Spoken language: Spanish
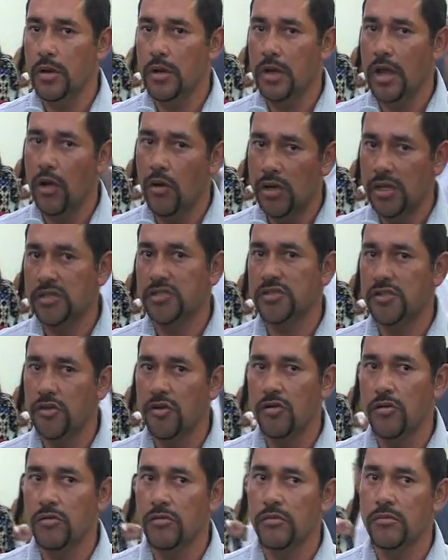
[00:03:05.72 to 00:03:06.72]
la
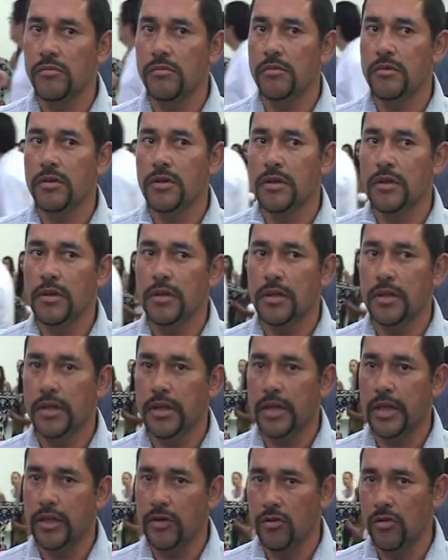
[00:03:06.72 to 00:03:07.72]
oración
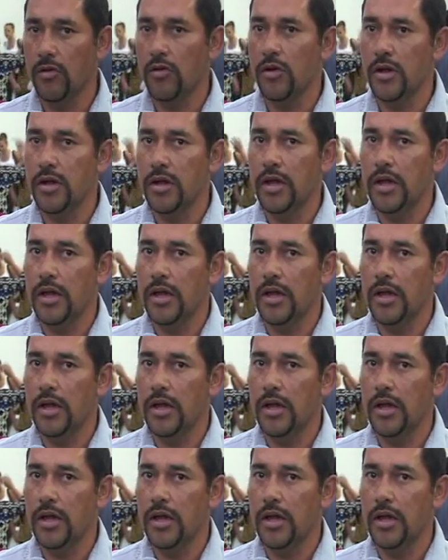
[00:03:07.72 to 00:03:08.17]
que yo